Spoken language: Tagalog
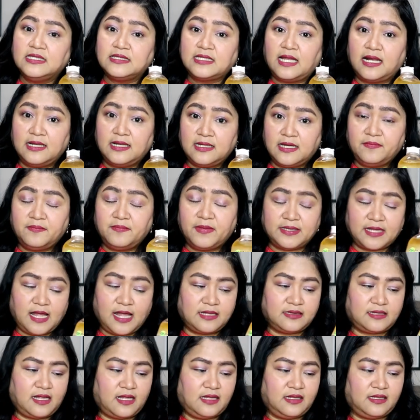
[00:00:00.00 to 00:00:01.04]
talagang
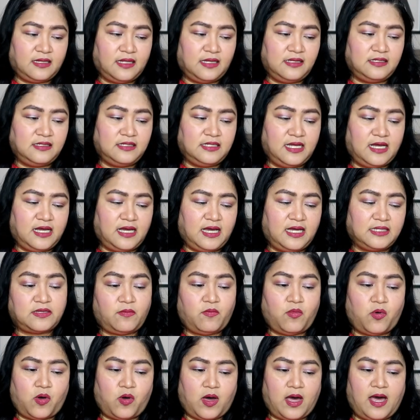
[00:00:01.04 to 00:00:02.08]
matatanggal niya sa
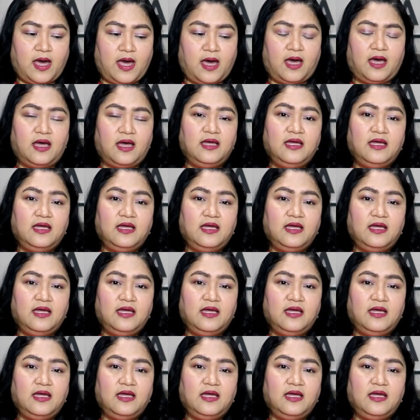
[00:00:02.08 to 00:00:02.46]
mukha.